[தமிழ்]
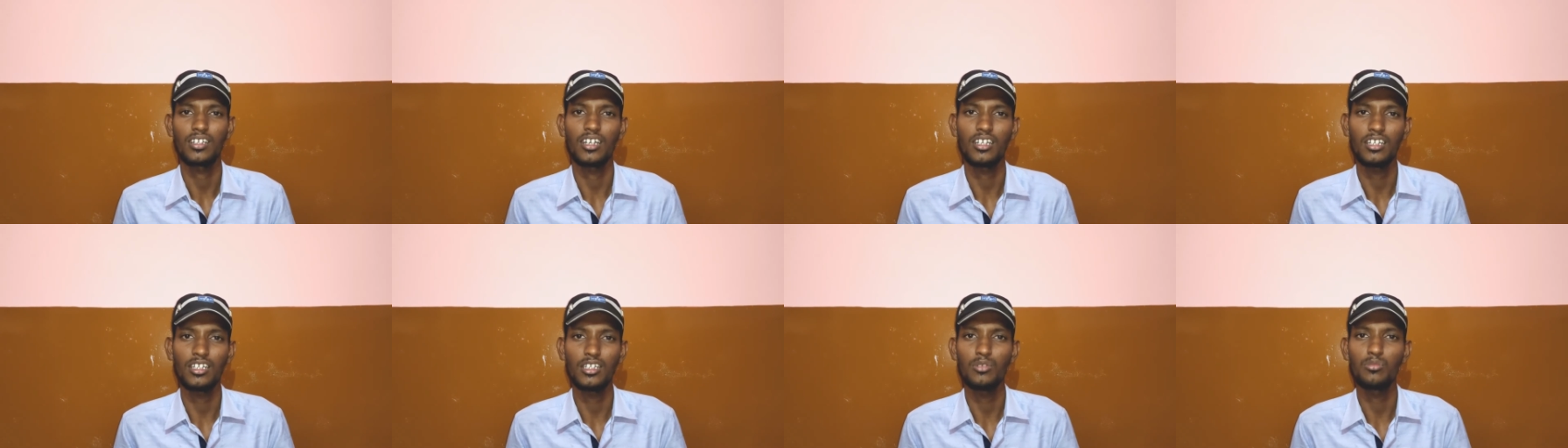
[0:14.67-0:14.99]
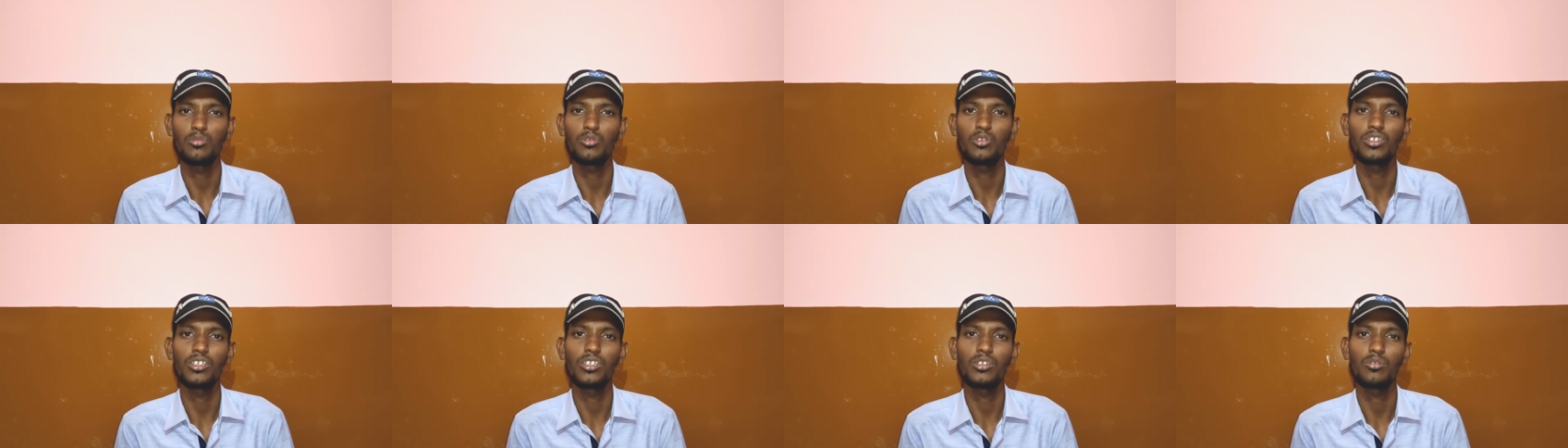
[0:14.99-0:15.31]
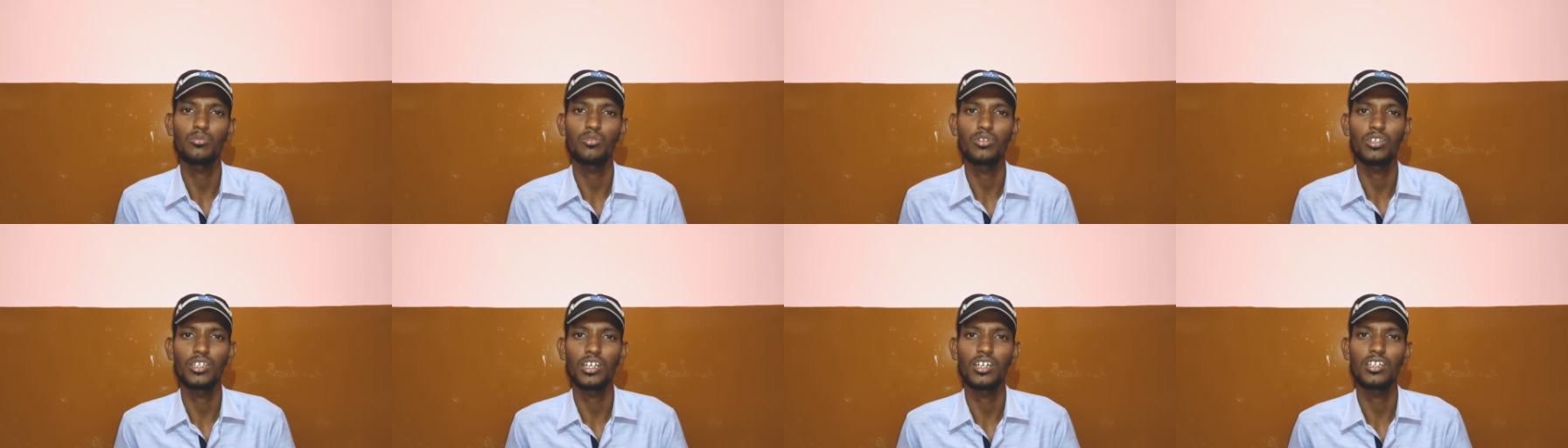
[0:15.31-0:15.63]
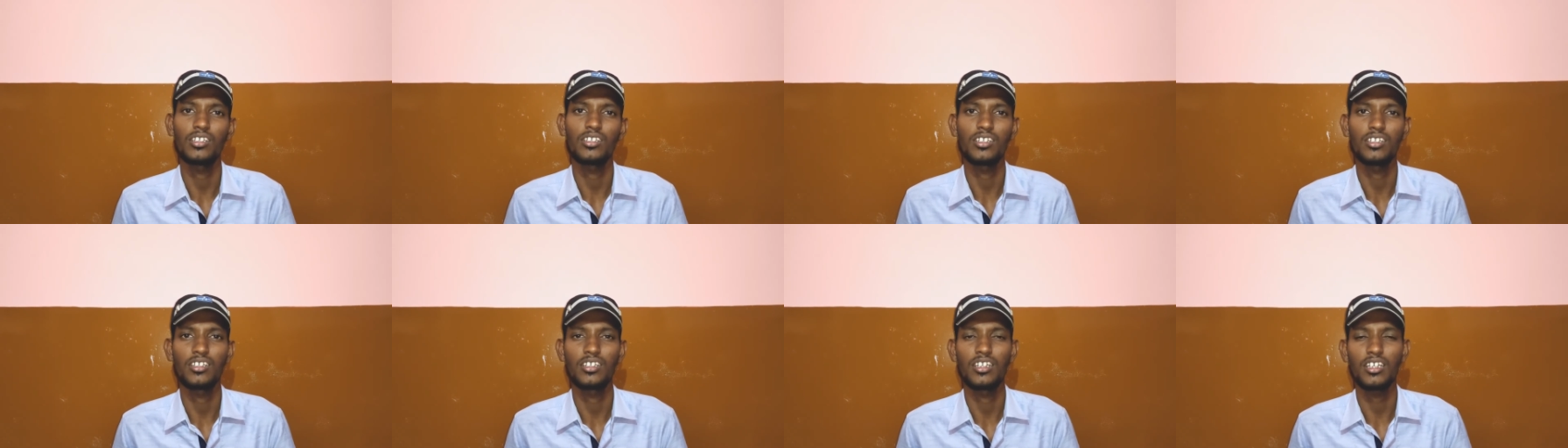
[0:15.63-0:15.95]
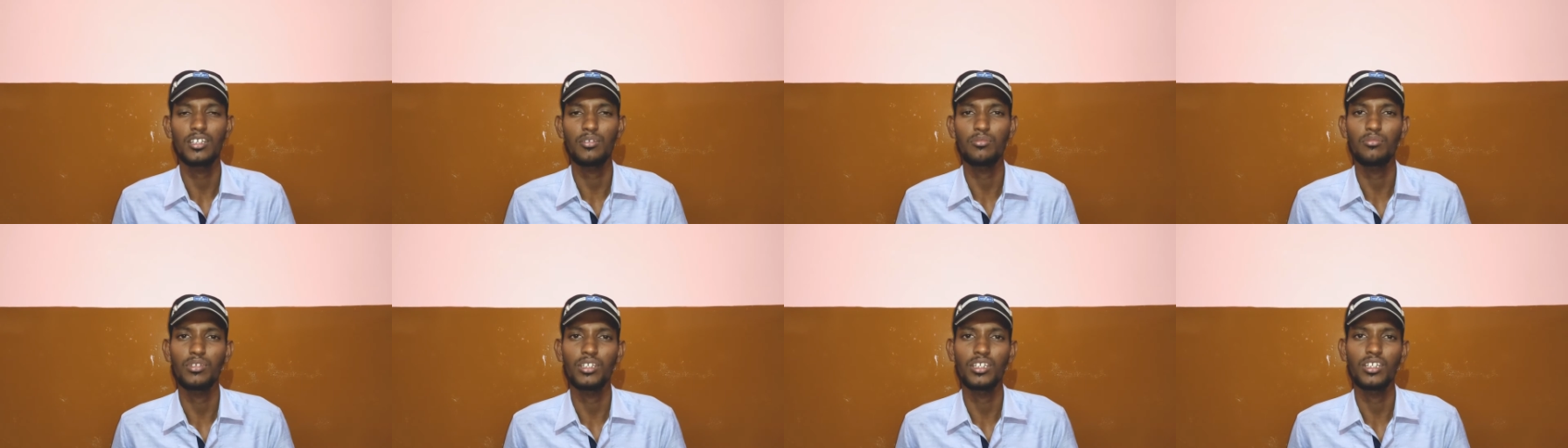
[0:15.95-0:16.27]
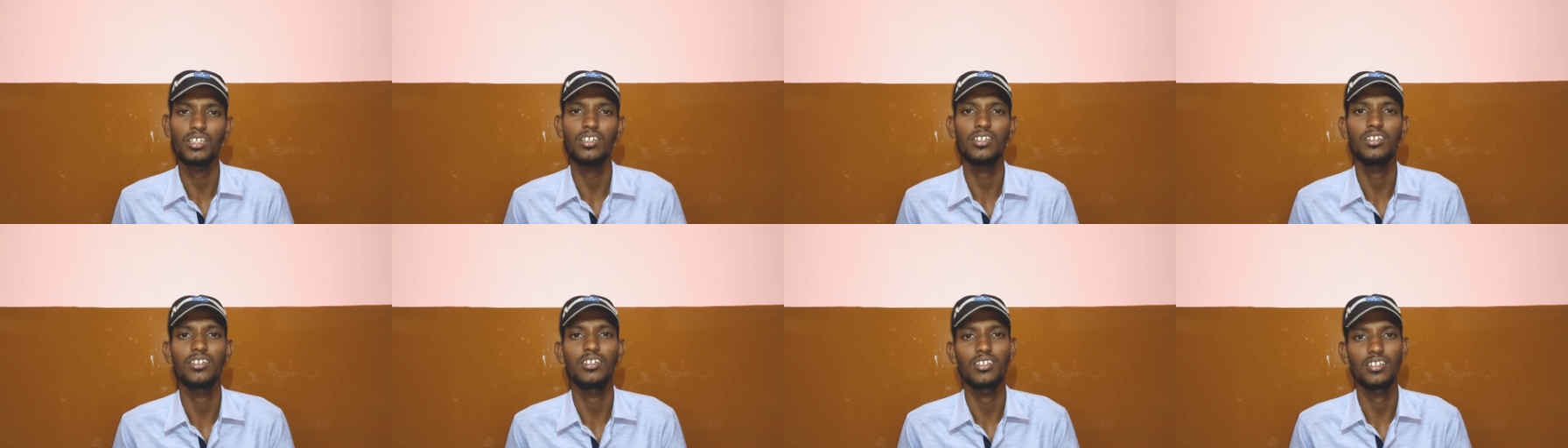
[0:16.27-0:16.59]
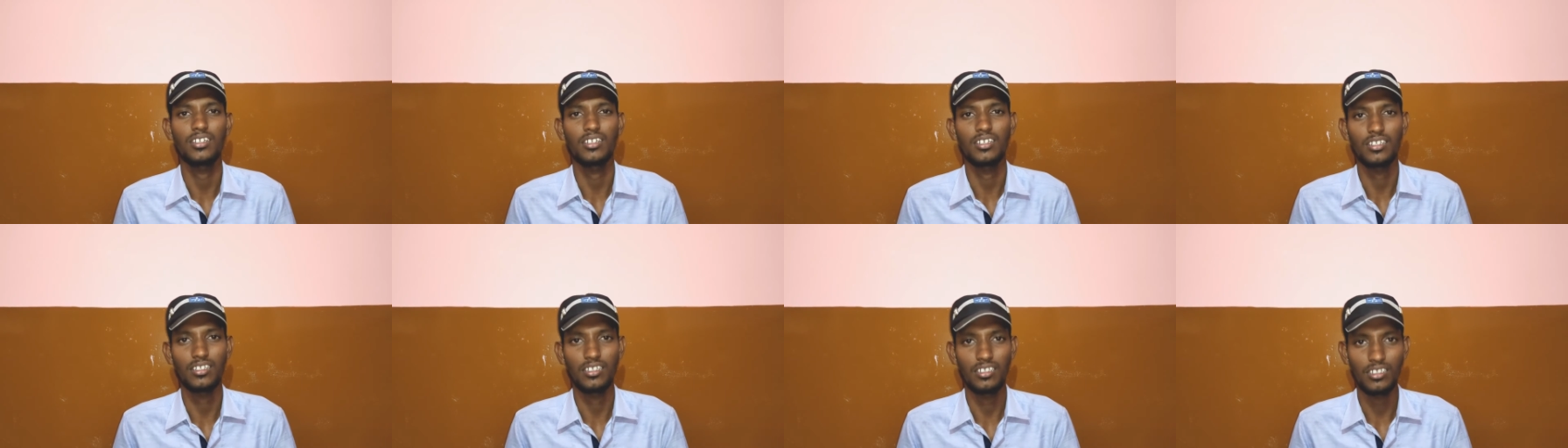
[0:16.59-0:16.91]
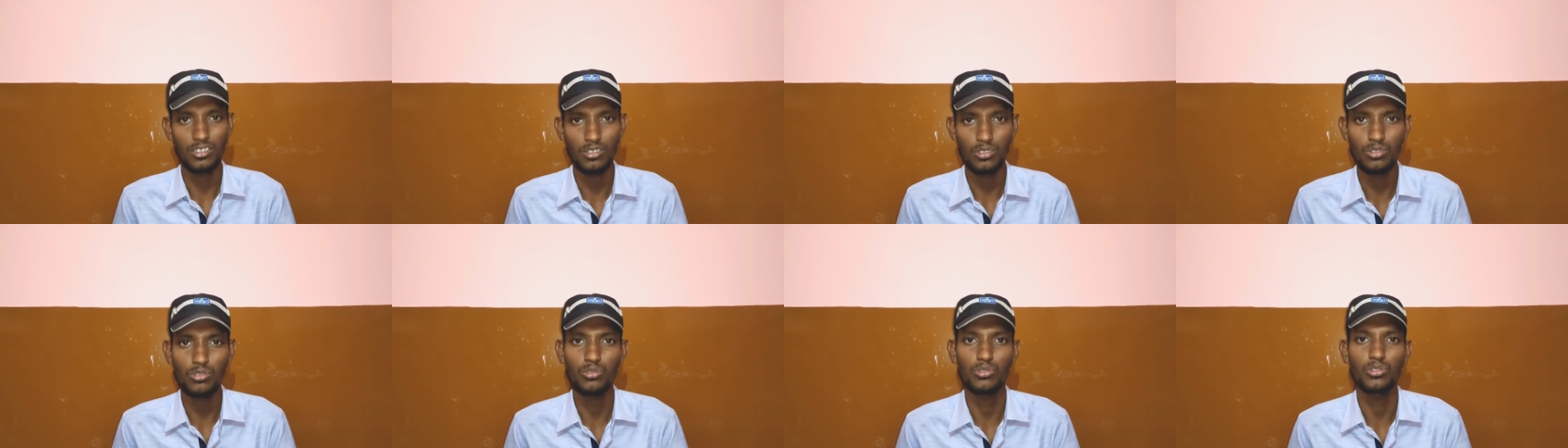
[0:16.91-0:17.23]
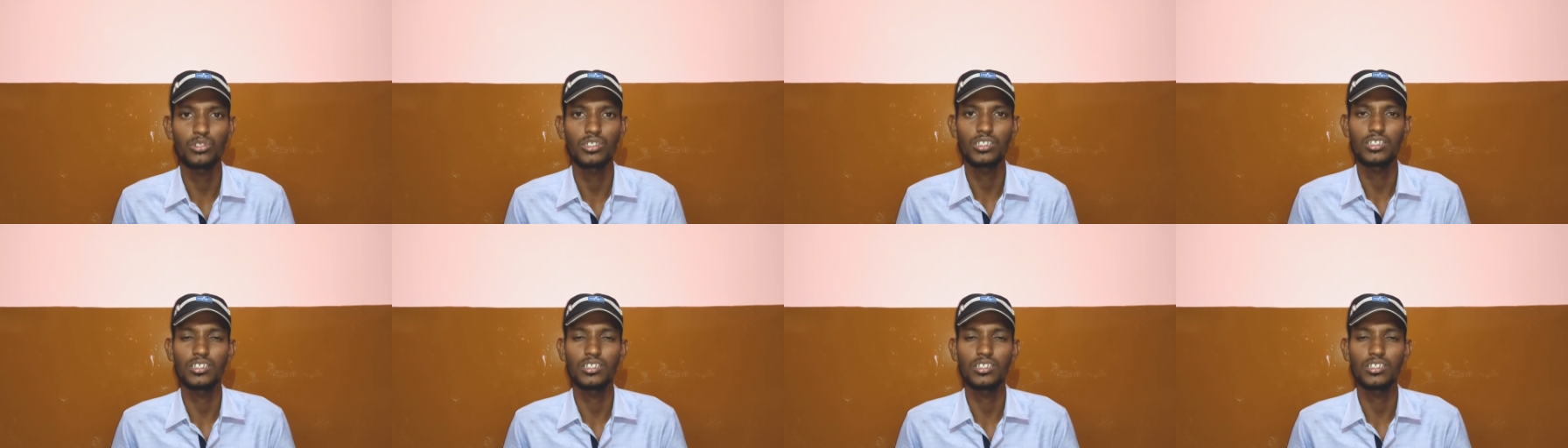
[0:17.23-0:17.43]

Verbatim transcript: கண்டுபிடிக்க முடியாத நிலைமையில் இன்னும்